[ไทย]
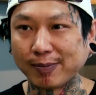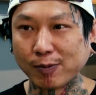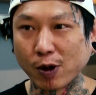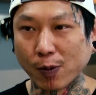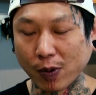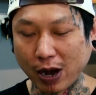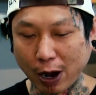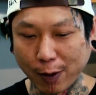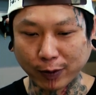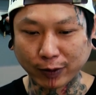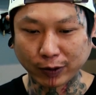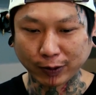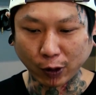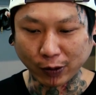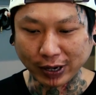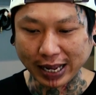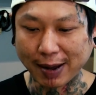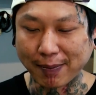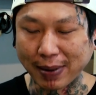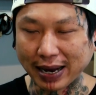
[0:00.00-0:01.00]
ผมเอาตร
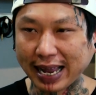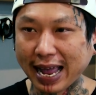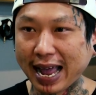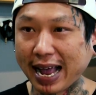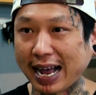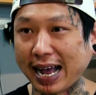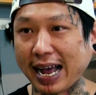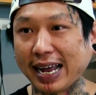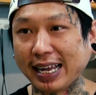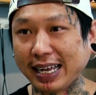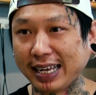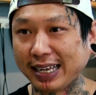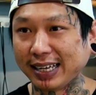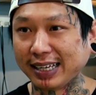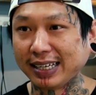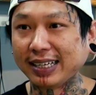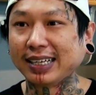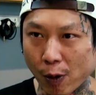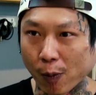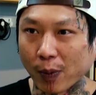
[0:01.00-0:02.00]
งเนี้ยมาแก้ไข
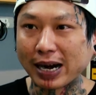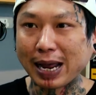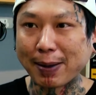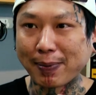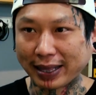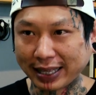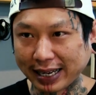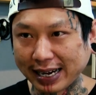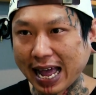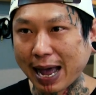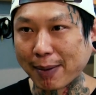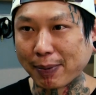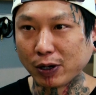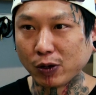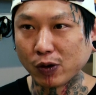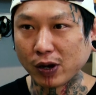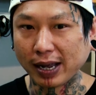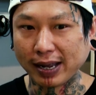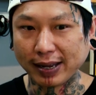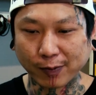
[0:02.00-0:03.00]
ผมก็ได้พัฒนาไป
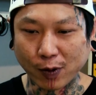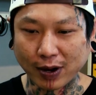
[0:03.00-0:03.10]
ด้วย